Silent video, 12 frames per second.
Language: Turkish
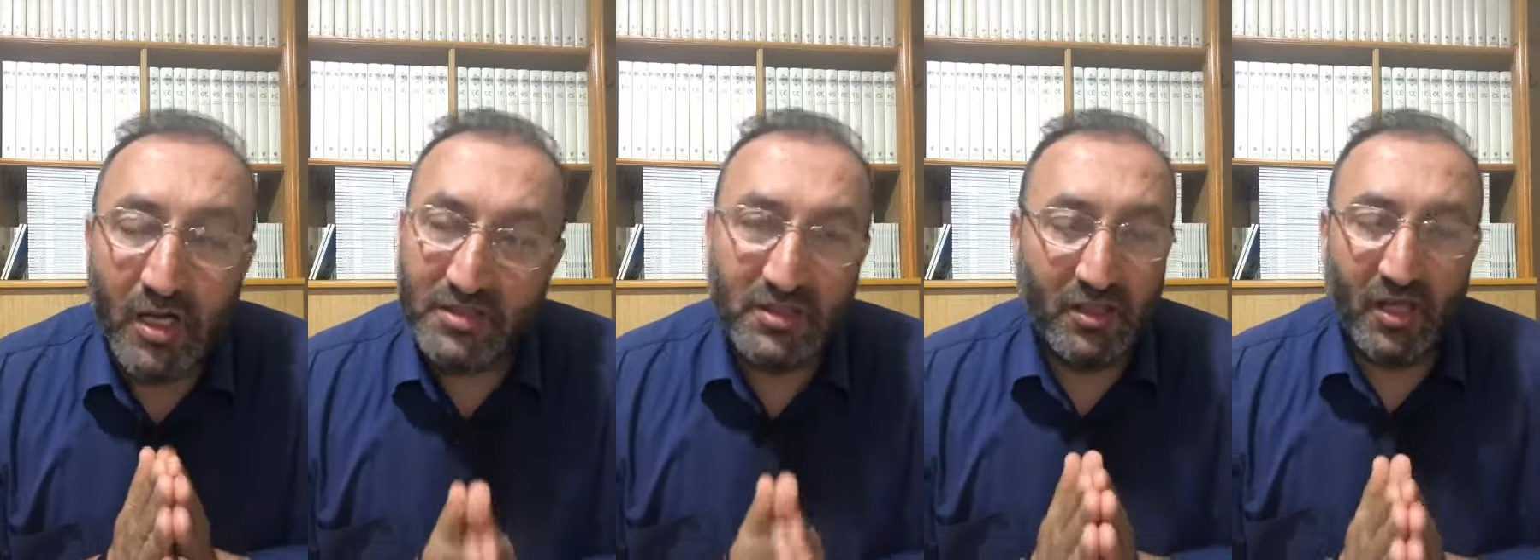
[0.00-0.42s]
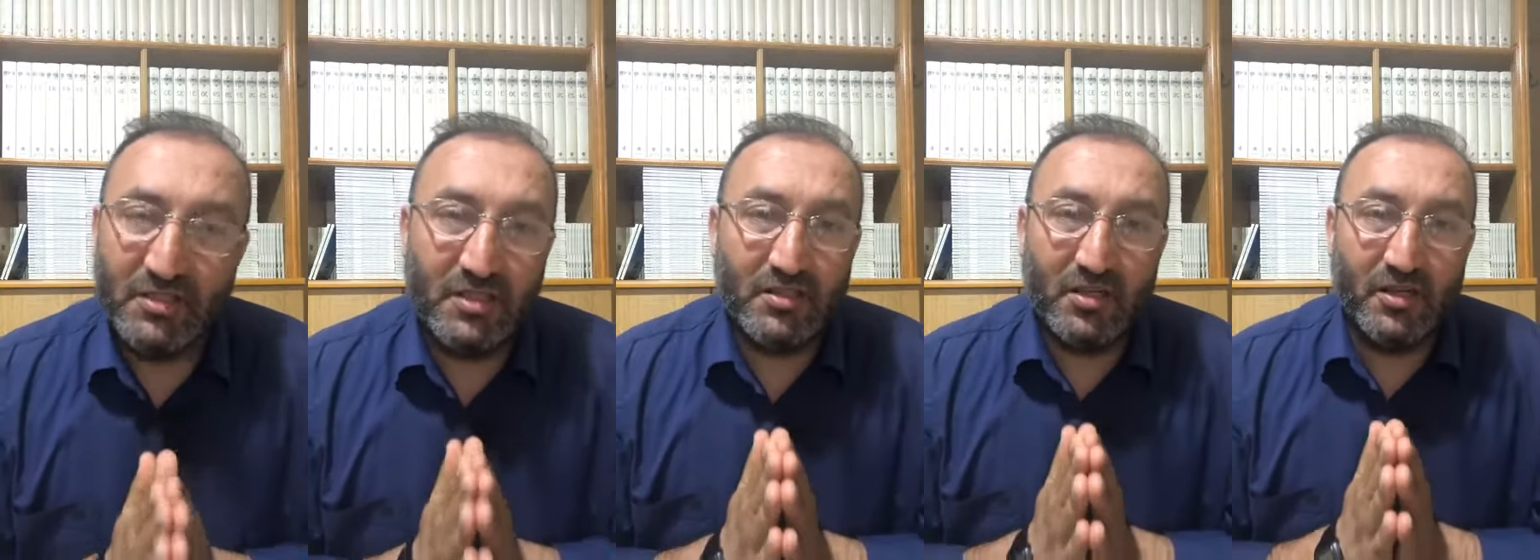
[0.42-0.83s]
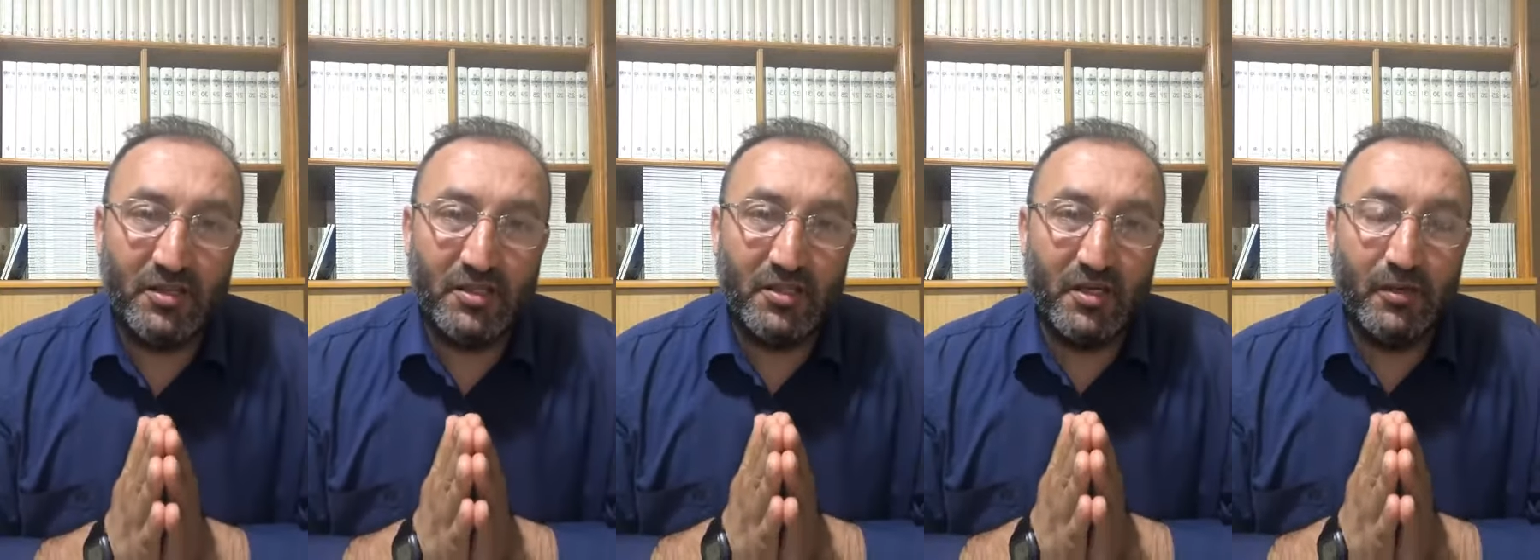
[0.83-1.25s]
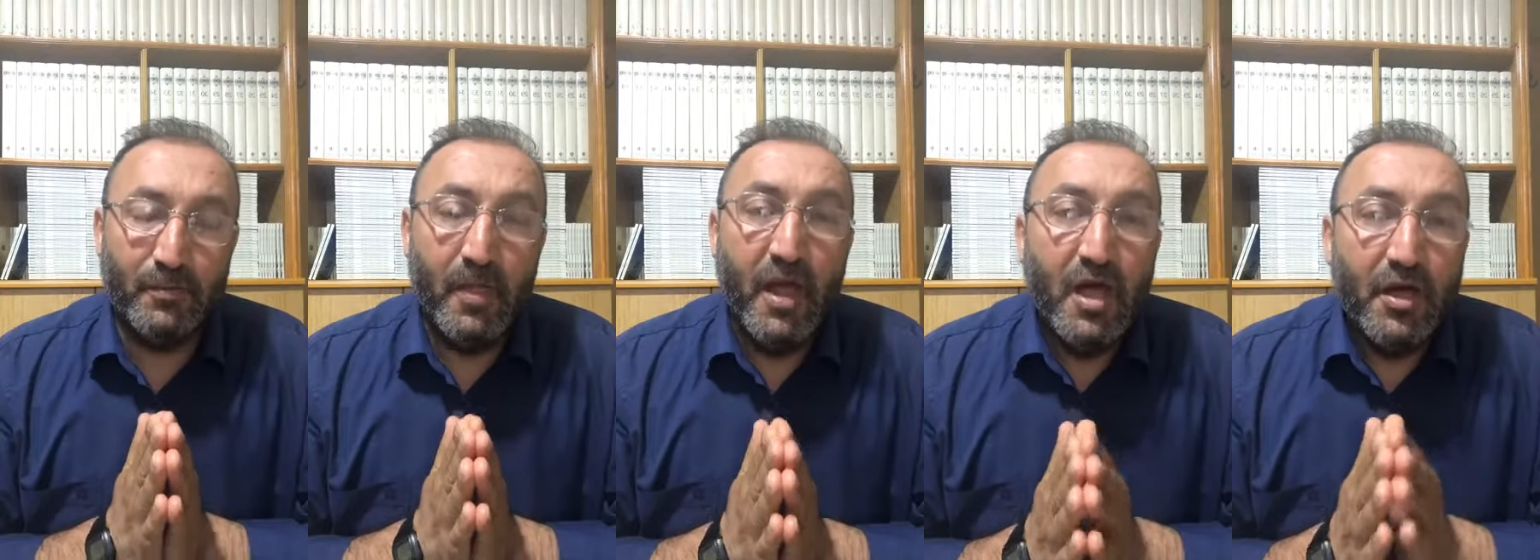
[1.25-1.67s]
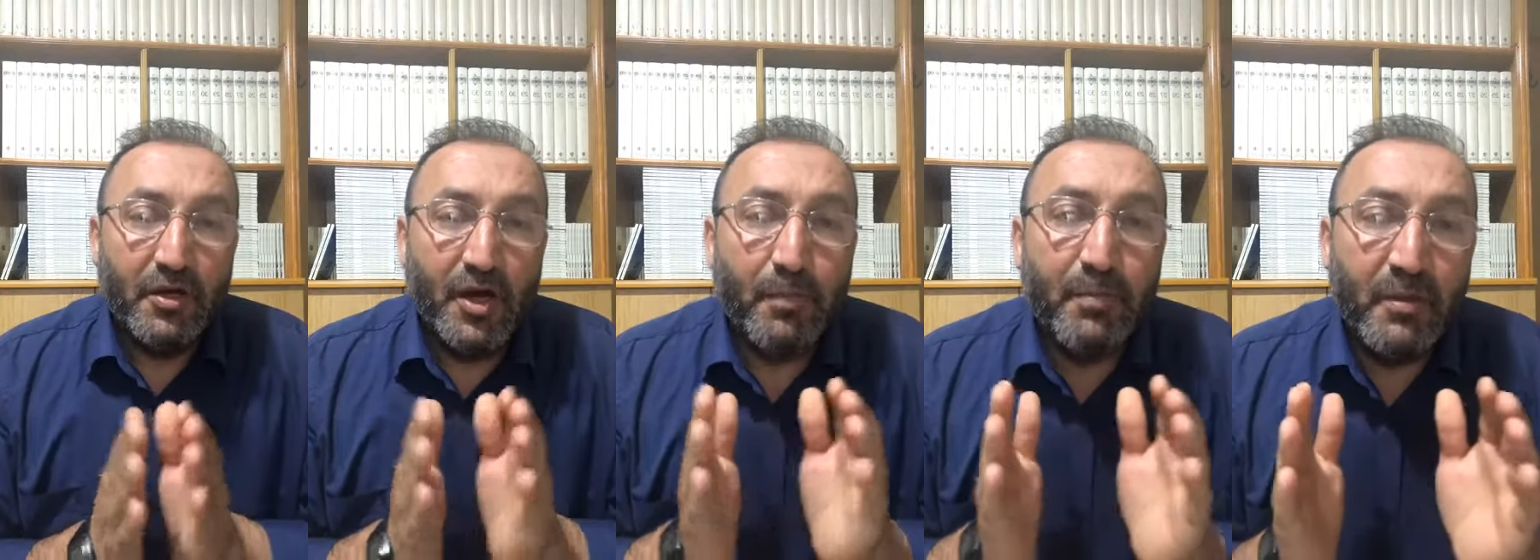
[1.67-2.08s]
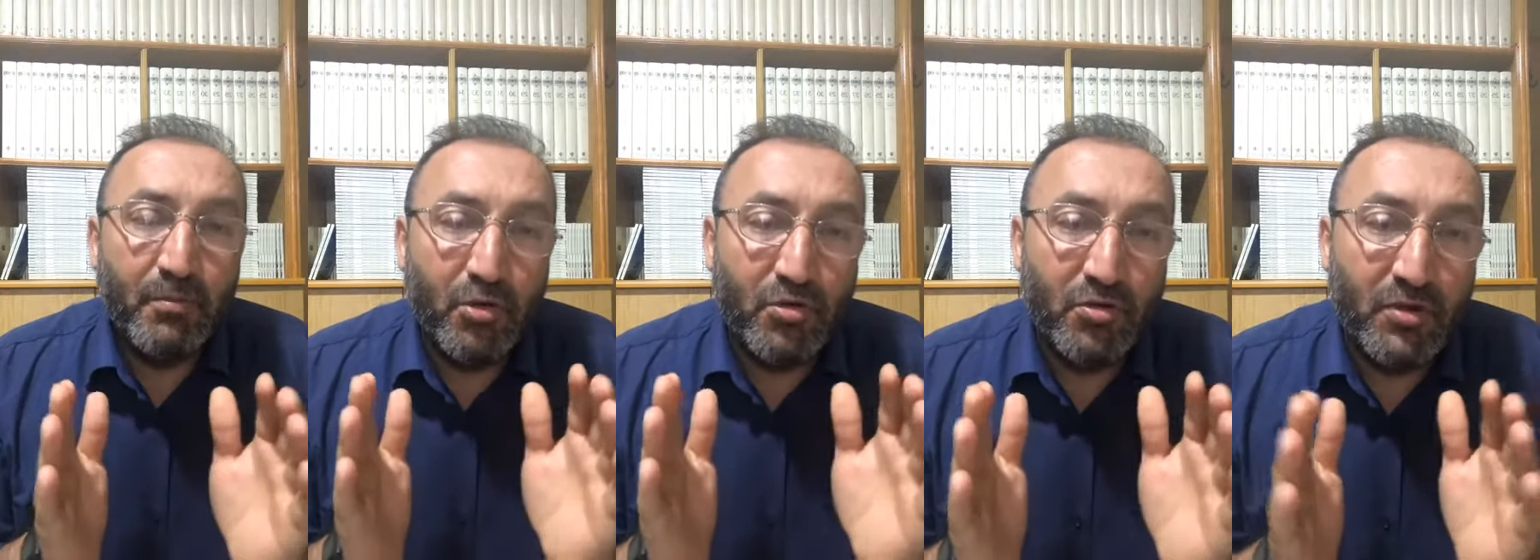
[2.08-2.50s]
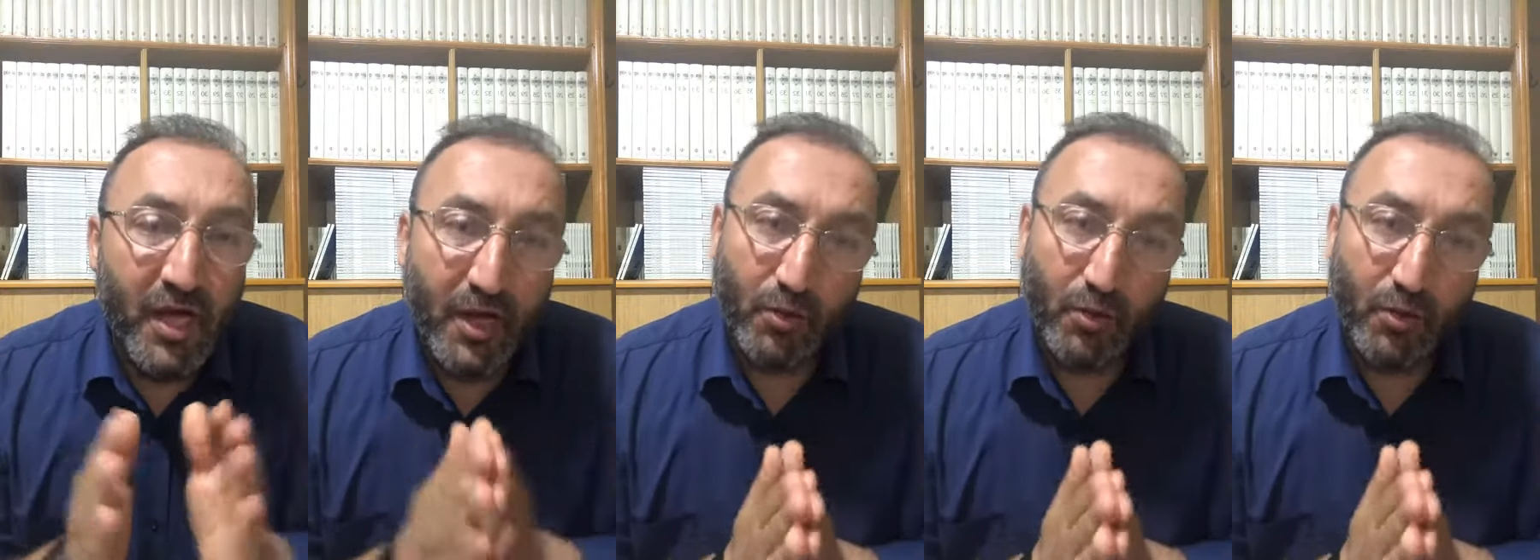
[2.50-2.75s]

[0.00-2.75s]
alsın aziz kardeşlerim. Rabbim bu günler